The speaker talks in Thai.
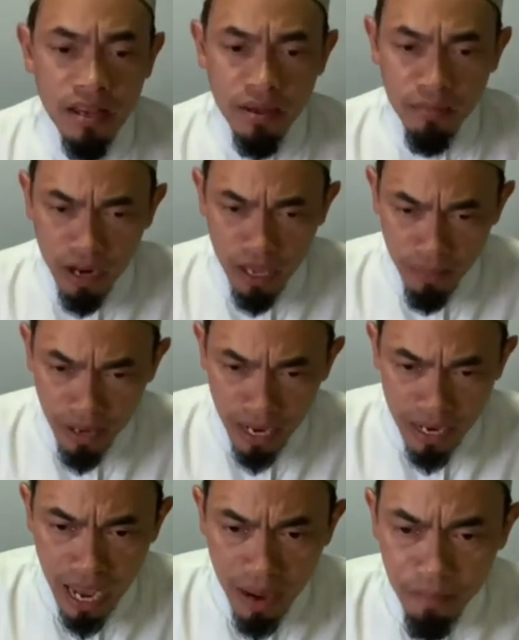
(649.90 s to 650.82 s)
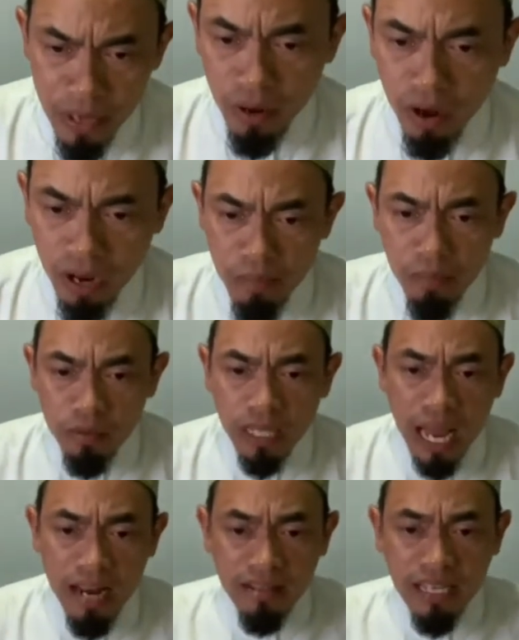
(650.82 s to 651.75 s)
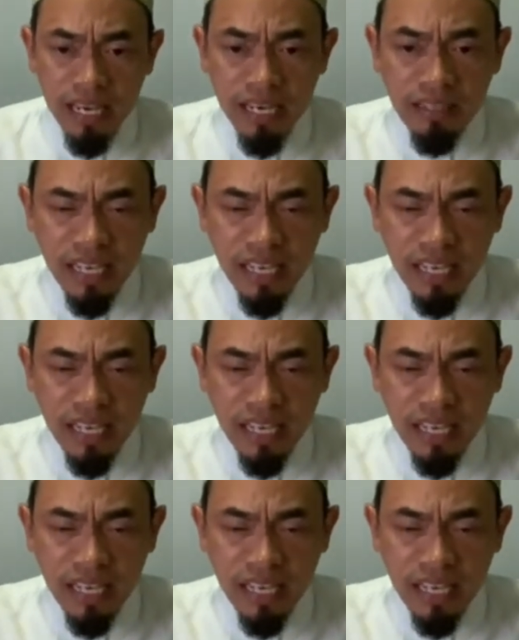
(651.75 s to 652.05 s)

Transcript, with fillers: อิบราฮิมเบนอดามพี่น้องครับทันที